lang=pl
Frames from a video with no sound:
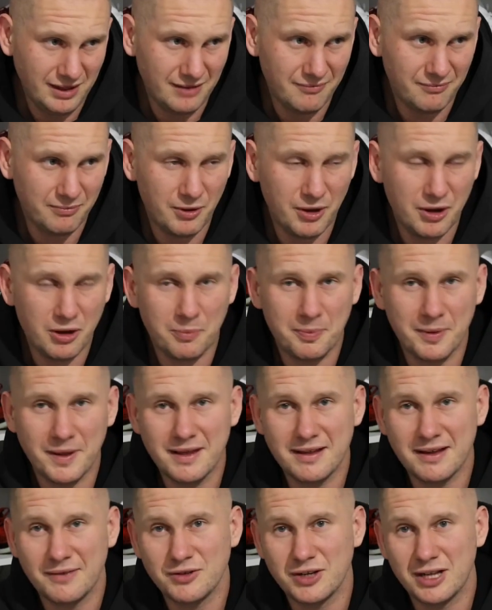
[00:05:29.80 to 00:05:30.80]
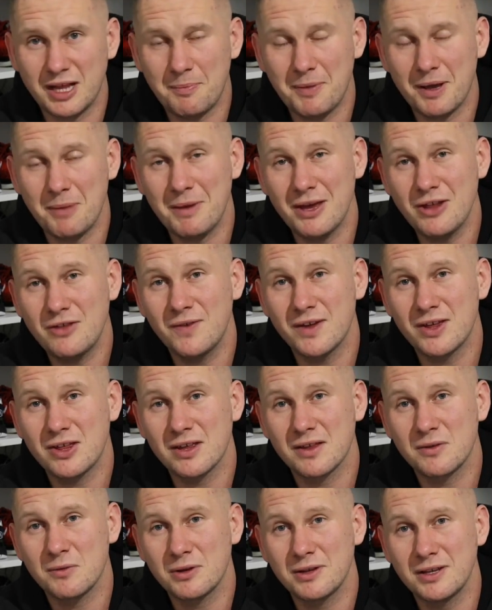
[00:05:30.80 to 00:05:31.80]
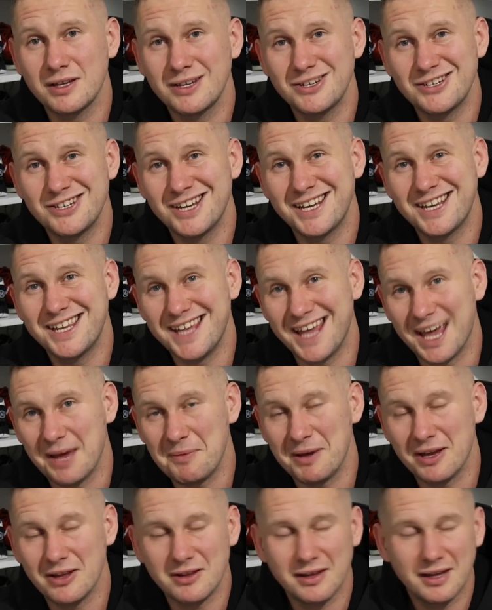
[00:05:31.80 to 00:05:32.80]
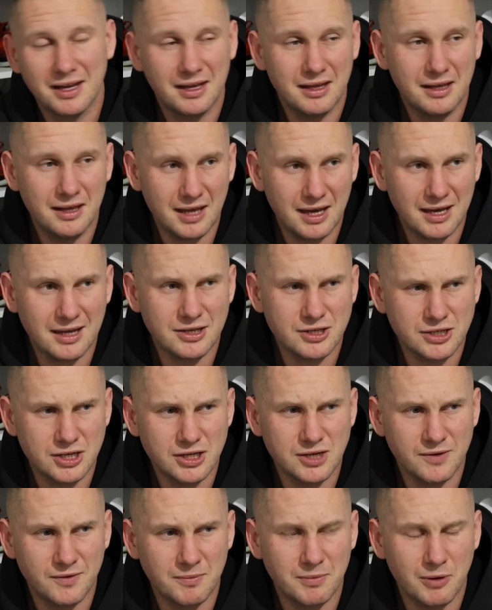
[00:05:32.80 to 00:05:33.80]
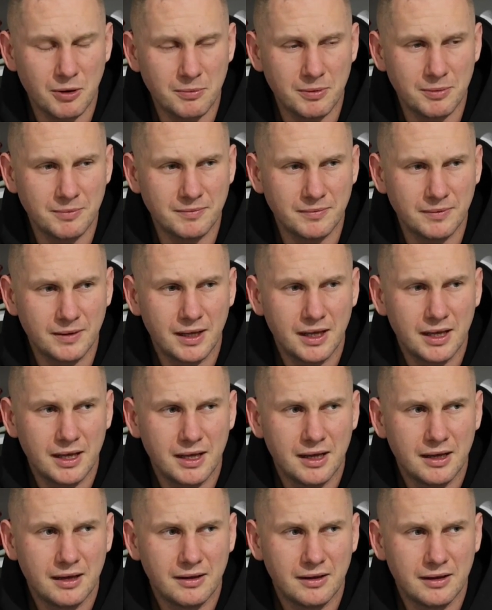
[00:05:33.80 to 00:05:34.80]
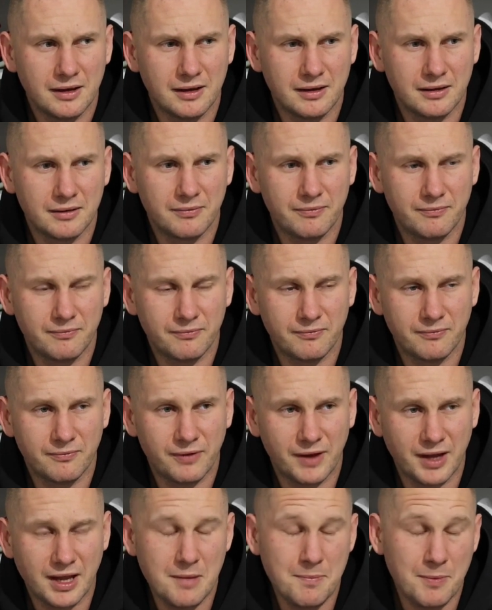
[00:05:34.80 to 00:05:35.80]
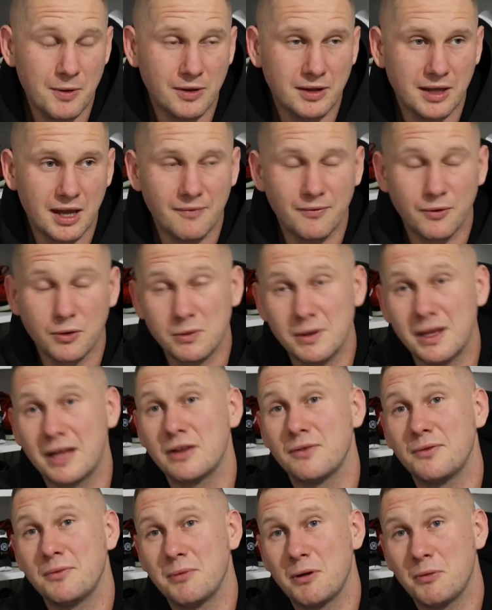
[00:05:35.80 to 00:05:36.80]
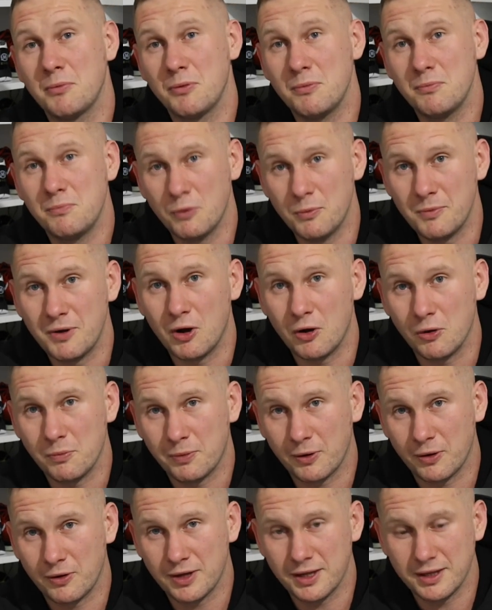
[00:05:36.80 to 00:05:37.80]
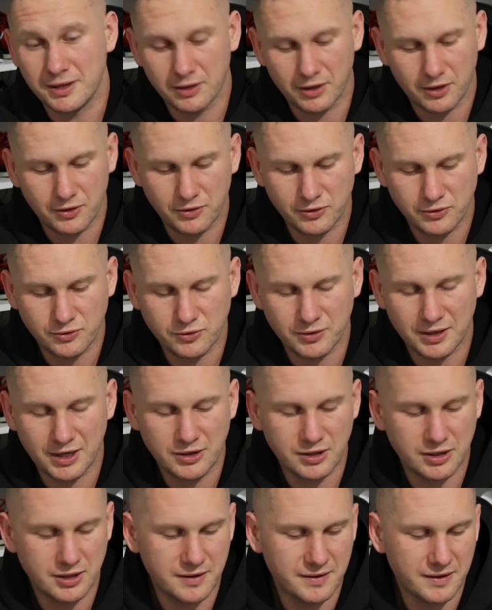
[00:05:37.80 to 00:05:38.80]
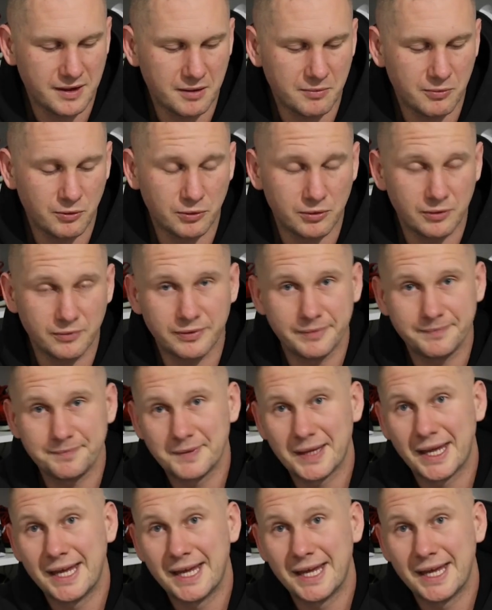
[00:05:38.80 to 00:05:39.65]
No, w mojej opinii zawsze lepiej mieć 200 zł niż ich nie mieć. Ja szczerze wybrałbym yy, Friki piątki, a w ogóle to wybrałbym Pumę od Pro jeśli szukacie niskich butów.